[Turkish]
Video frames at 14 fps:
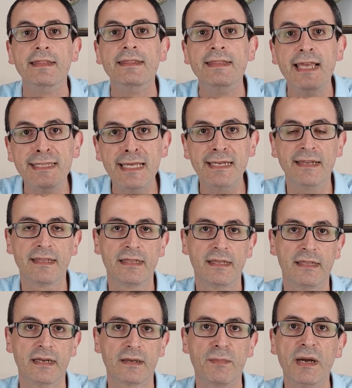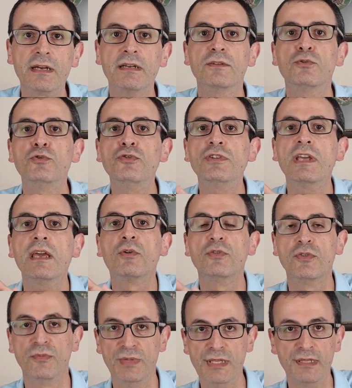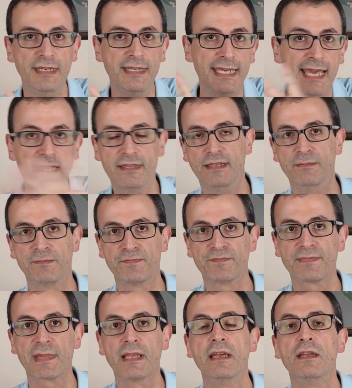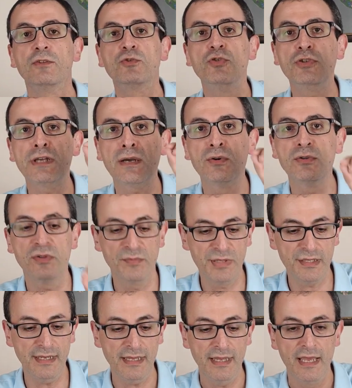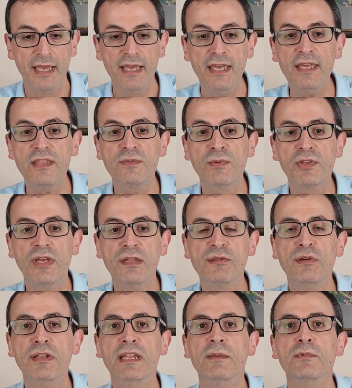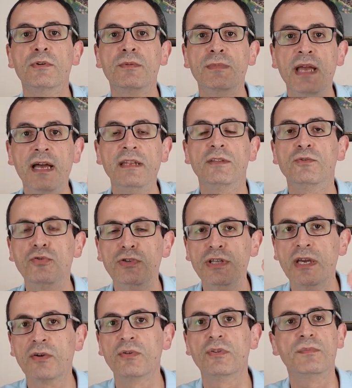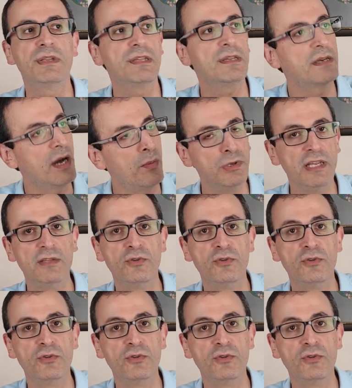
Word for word: Neden aşacak? Bakın Türk ekonomisini geçtim. Türk ekonomisine hiçbir şey söylemiyorum. Yani Türk ekonomisi kabul